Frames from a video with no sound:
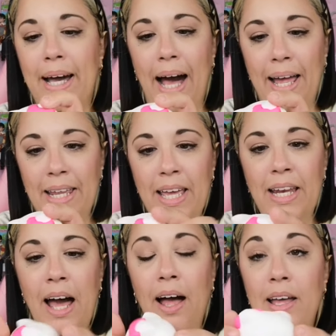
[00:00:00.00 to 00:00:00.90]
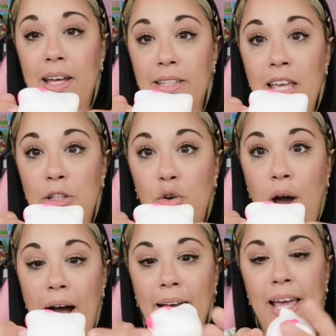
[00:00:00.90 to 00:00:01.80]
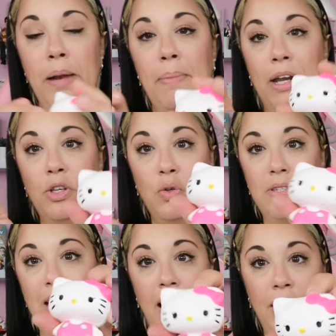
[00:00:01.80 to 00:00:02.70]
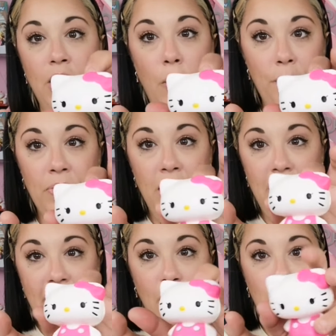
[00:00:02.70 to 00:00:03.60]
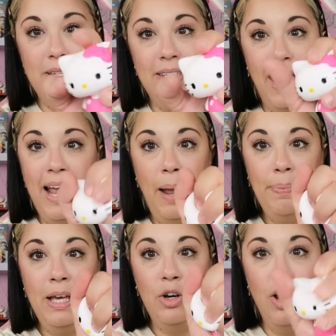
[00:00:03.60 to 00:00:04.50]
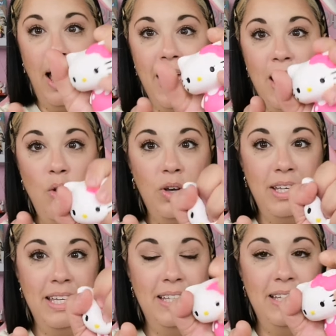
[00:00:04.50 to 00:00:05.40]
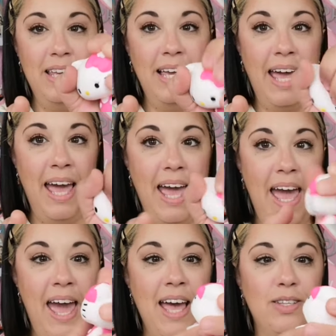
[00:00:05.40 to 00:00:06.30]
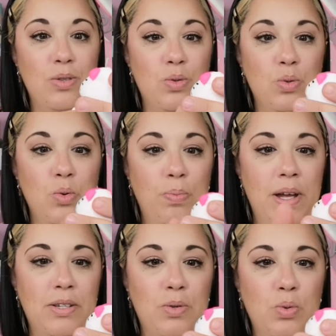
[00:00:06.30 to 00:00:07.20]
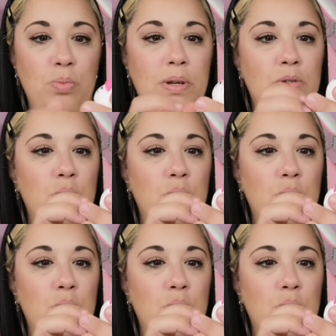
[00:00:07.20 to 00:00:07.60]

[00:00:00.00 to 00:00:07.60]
carina. Dietro ha anche il marchio Sanrio e questa è la piccola Hello Kitty che è super super